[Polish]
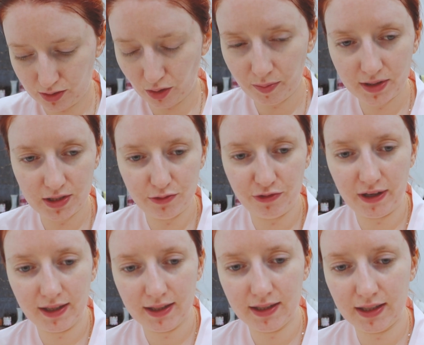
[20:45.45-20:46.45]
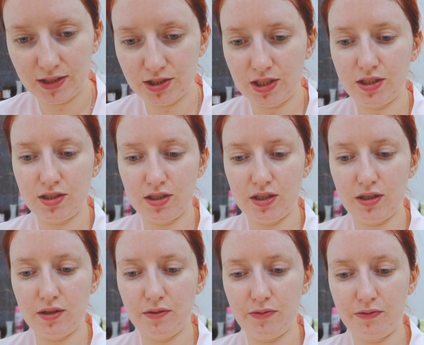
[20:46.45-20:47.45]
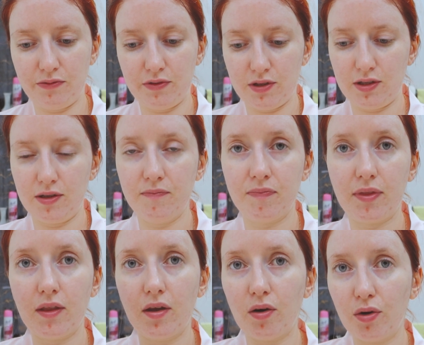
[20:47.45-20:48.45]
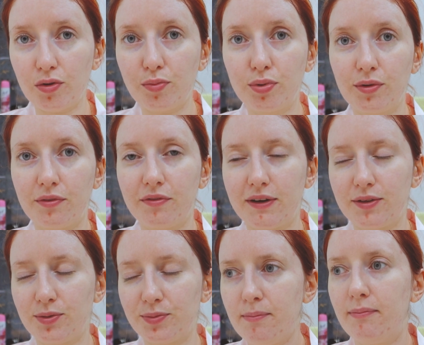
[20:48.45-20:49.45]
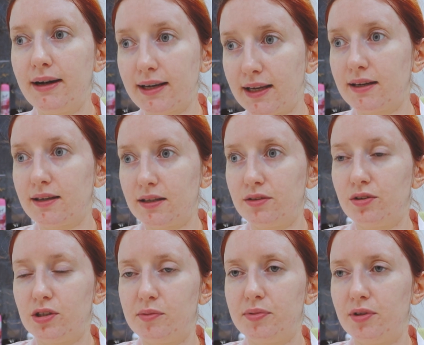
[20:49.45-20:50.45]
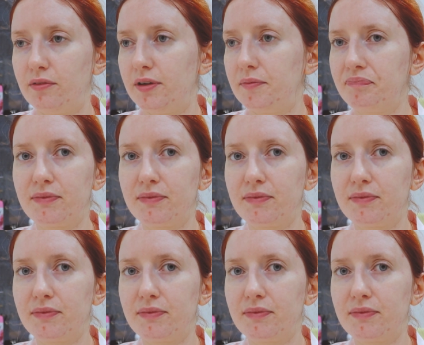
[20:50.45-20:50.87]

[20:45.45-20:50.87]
To będzie fajne narzędzie w odbudowywaniu bariery hydrolipidowej.